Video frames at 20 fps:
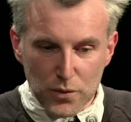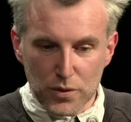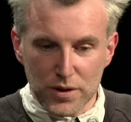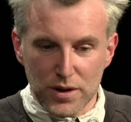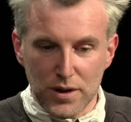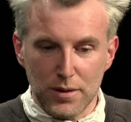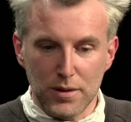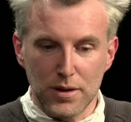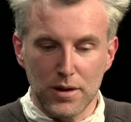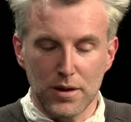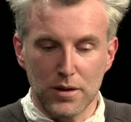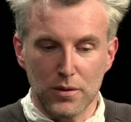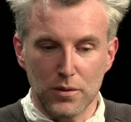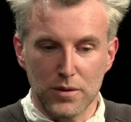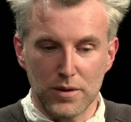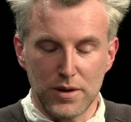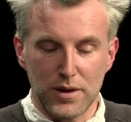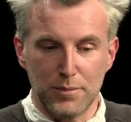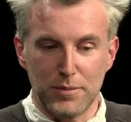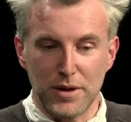und die,
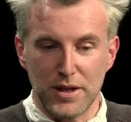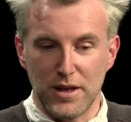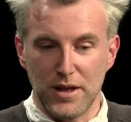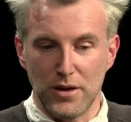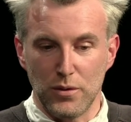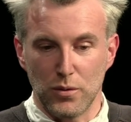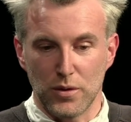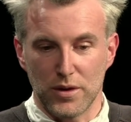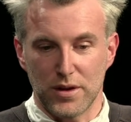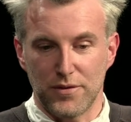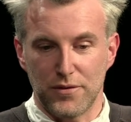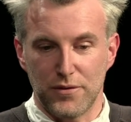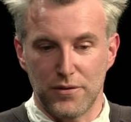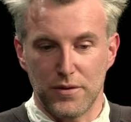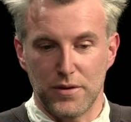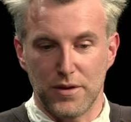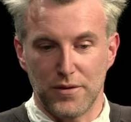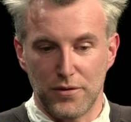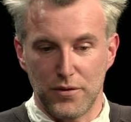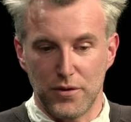und die Bedienung
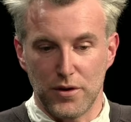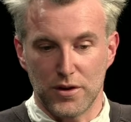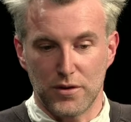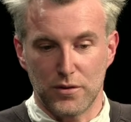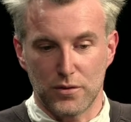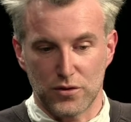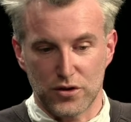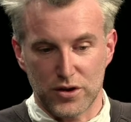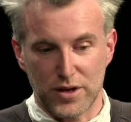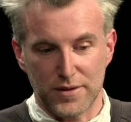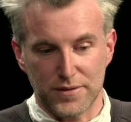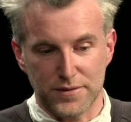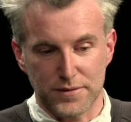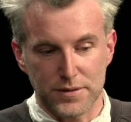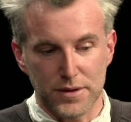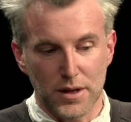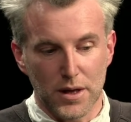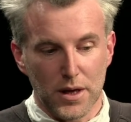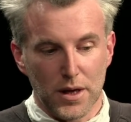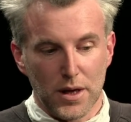dafür zu
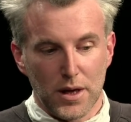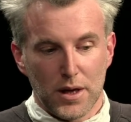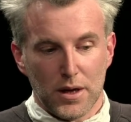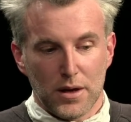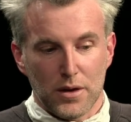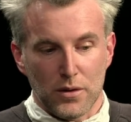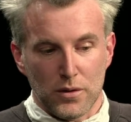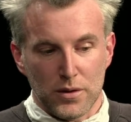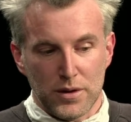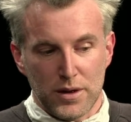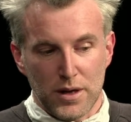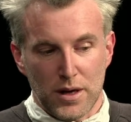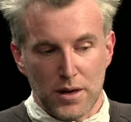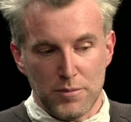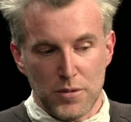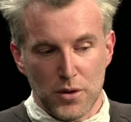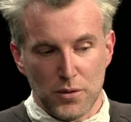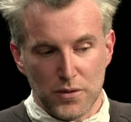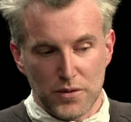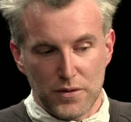schaffen. Und da
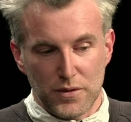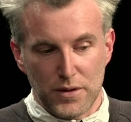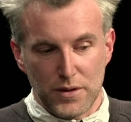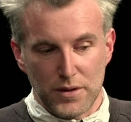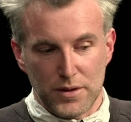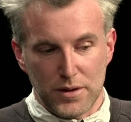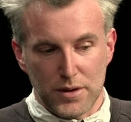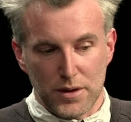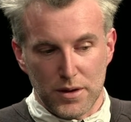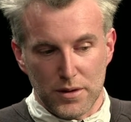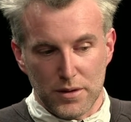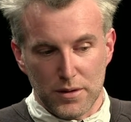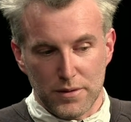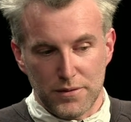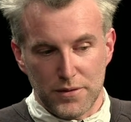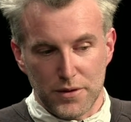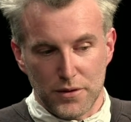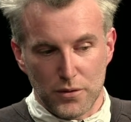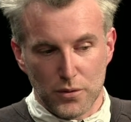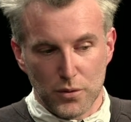haben wir uns hin,
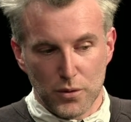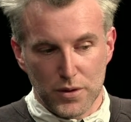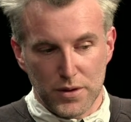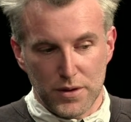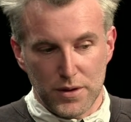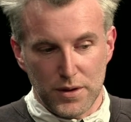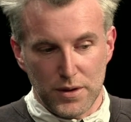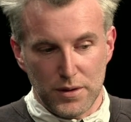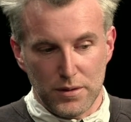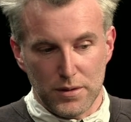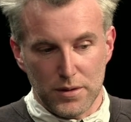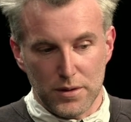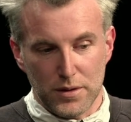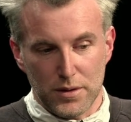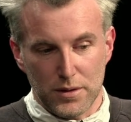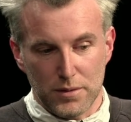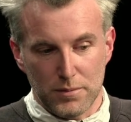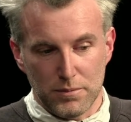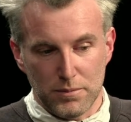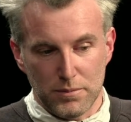äh, versucht, in,
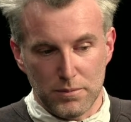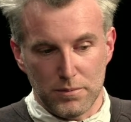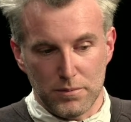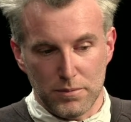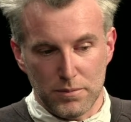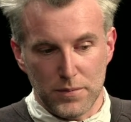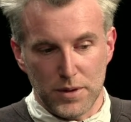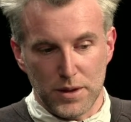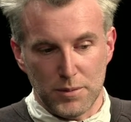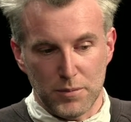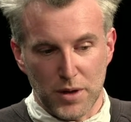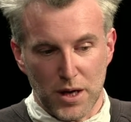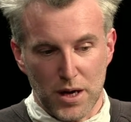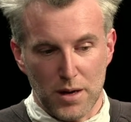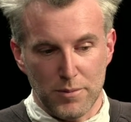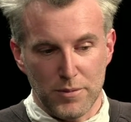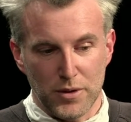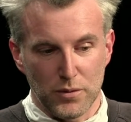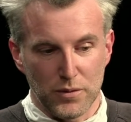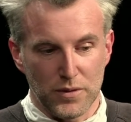ähm, im
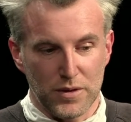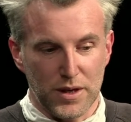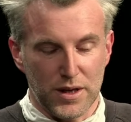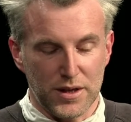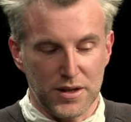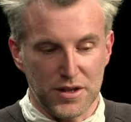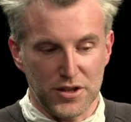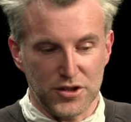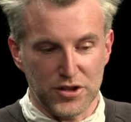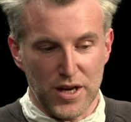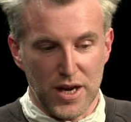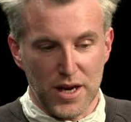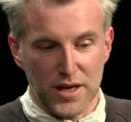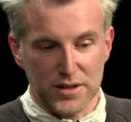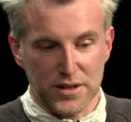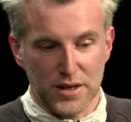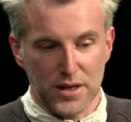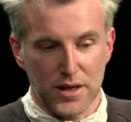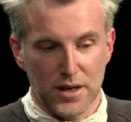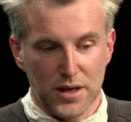Rahmen unserer
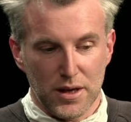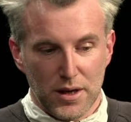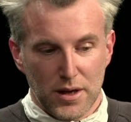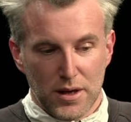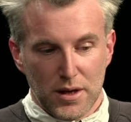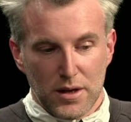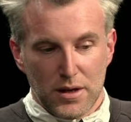Recherche